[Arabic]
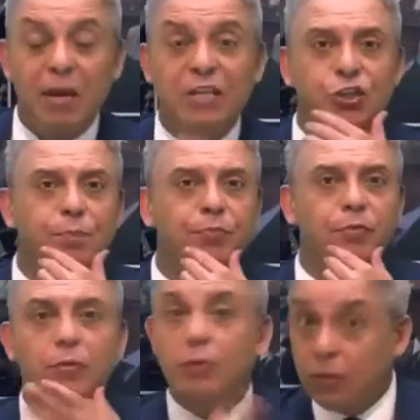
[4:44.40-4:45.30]
ماشي
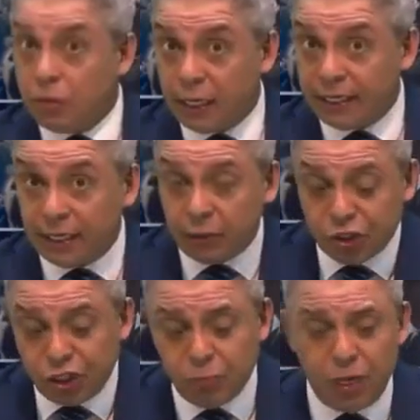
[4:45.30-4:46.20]
كان
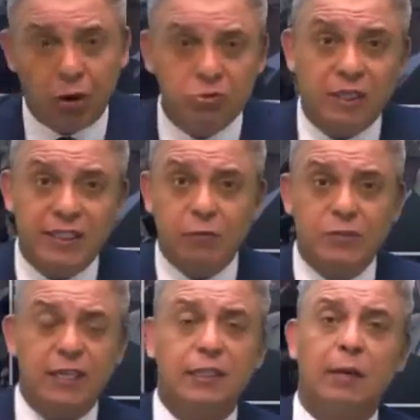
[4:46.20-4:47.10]
23 وبقى 31
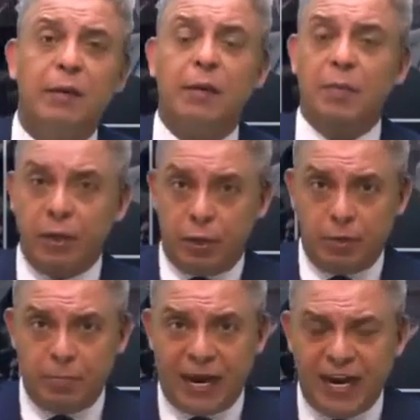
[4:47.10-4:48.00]
وزادت 8
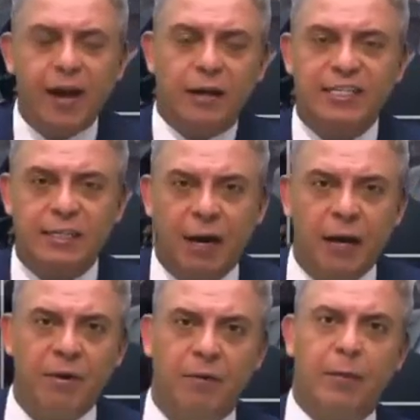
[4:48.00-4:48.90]
مليار معايا لسه
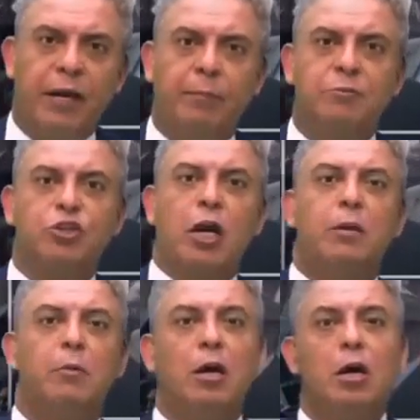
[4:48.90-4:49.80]
معايا ما هربتش
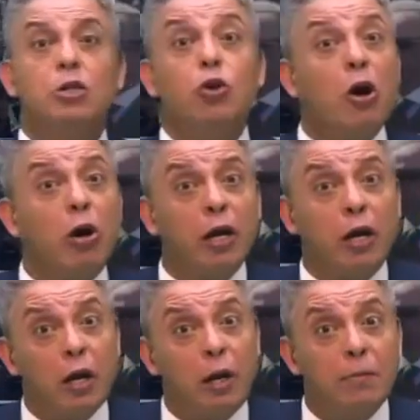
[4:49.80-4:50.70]
طيب شويه
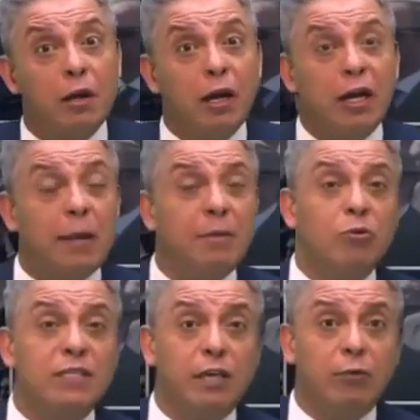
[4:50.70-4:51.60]
خرج كلام
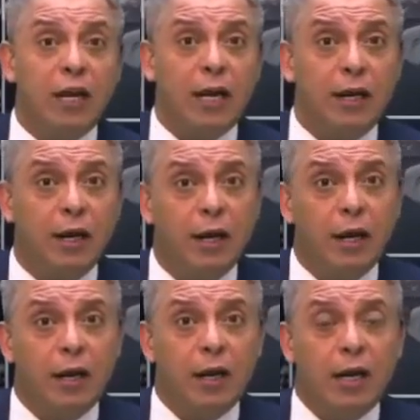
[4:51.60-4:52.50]
كامل وزير وقال لك
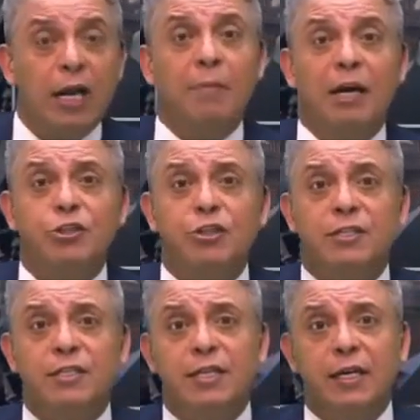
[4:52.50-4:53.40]
لا معلش
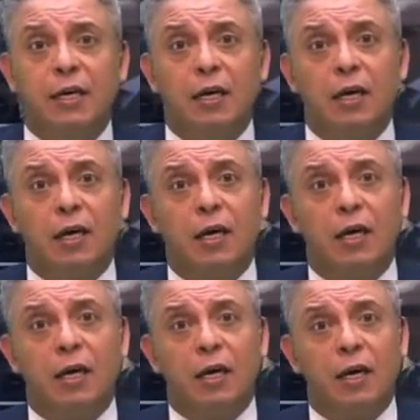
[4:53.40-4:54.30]
السيسي آه،
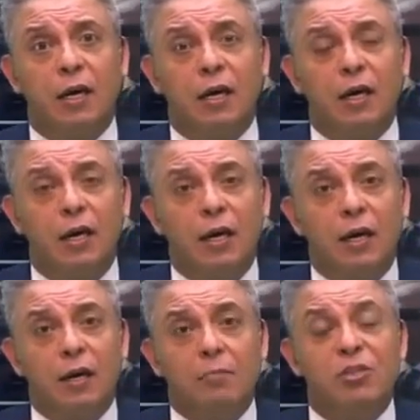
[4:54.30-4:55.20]
آه، آه،
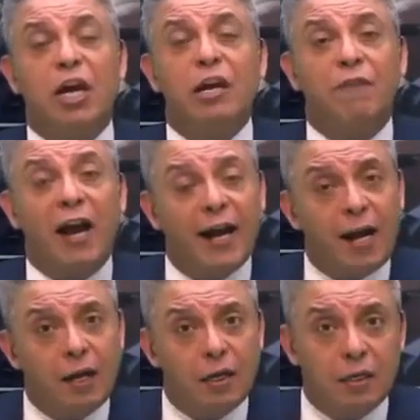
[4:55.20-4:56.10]
مش عارف
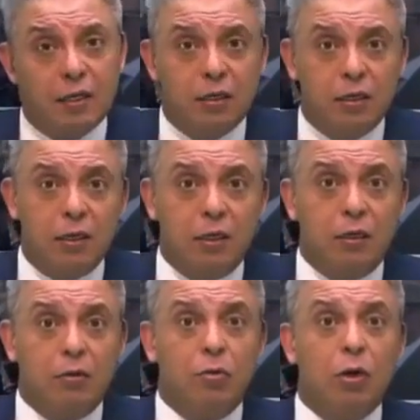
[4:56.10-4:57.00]
حاجه
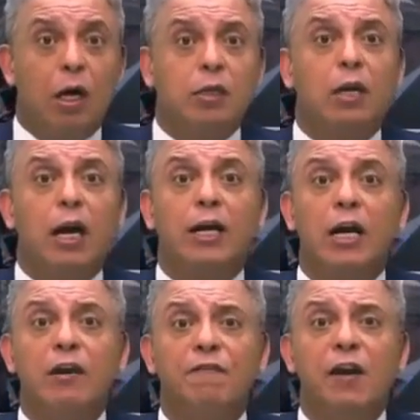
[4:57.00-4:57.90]
والقطر
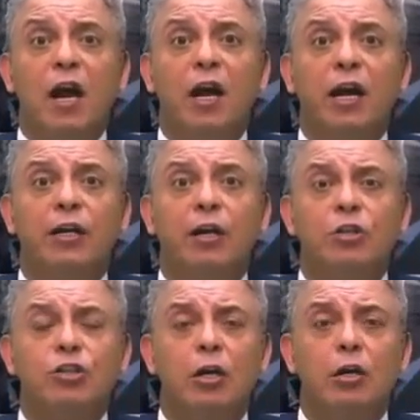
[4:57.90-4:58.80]
هيكلفنا
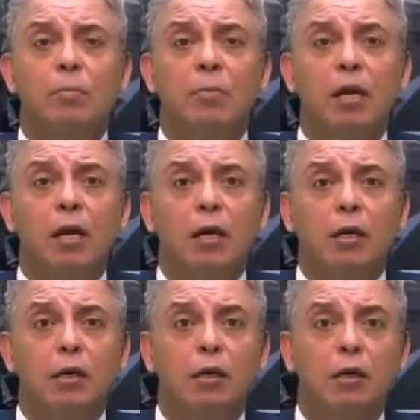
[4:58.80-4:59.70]
11
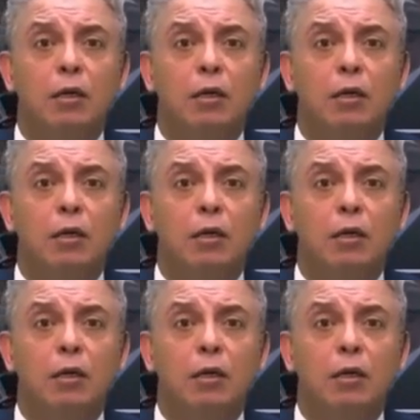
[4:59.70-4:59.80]
مليار